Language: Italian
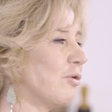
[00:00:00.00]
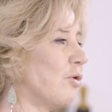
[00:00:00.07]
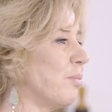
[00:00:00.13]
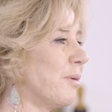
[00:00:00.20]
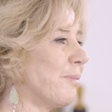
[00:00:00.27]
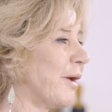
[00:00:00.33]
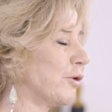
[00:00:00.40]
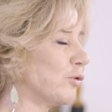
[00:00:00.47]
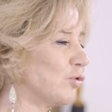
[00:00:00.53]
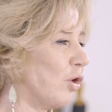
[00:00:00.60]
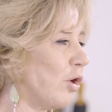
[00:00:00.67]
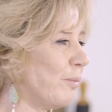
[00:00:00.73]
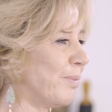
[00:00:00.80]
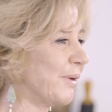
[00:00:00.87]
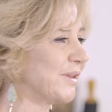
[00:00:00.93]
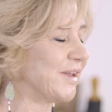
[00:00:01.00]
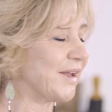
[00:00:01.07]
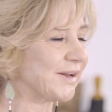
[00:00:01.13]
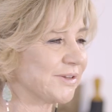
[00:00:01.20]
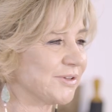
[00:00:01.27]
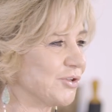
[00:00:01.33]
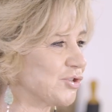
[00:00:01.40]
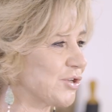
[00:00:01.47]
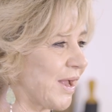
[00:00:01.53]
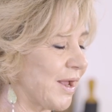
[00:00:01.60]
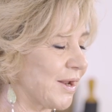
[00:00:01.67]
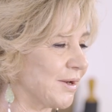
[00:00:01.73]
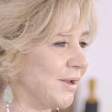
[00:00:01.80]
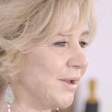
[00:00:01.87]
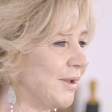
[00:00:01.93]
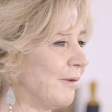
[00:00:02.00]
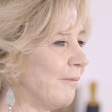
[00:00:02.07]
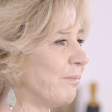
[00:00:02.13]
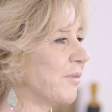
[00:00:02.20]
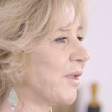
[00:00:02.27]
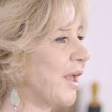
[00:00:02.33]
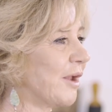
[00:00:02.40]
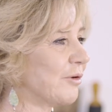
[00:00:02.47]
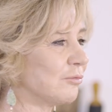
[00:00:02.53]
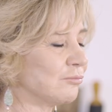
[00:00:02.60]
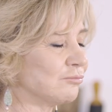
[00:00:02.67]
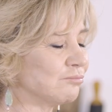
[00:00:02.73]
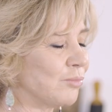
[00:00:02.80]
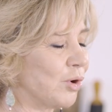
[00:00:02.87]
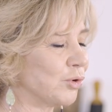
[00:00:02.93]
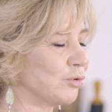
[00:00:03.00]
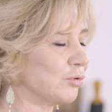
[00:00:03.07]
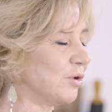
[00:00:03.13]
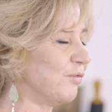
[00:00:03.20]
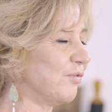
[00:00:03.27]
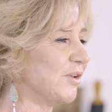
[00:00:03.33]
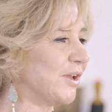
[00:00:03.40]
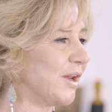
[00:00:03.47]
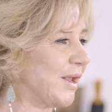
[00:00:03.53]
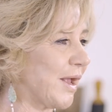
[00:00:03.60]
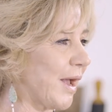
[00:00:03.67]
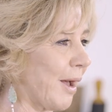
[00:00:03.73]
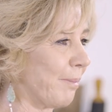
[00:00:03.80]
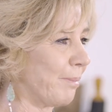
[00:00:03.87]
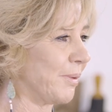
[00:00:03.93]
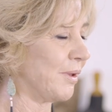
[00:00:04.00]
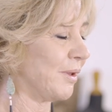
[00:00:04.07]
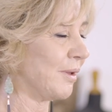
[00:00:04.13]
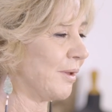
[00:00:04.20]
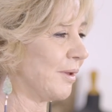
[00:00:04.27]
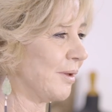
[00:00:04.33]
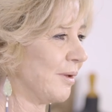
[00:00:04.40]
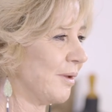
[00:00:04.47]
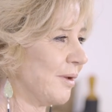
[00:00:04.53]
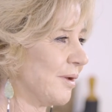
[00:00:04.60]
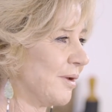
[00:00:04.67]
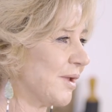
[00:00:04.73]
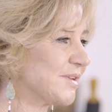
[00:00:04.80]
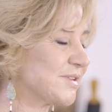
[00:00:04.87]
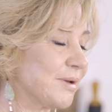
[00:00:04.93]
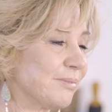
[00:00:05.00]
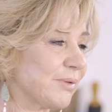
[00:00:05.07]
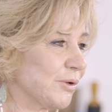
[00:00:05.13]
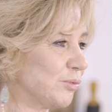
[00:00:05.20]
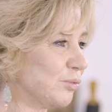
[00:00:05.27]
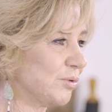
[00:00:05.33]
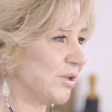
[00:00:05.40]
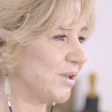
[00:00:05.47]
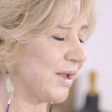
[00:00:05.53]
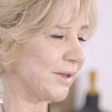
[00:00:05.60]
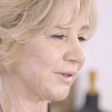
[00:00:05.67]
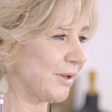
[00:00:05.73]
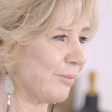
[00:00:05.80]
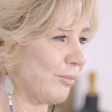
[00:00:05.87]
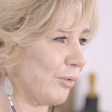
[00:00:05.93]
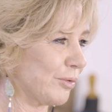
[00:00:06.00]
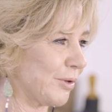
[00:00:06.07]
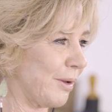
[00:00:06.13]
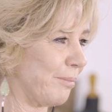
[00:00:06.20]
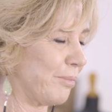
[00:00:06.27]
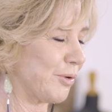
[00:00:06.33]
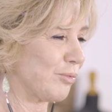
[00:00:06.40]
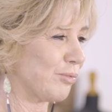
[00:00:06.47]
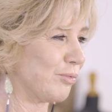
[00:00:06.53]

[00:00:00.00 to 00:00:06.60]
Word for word: come manodopera di artigiani che hanno un modo di finire i capi che sembrano tutti di alta moda, per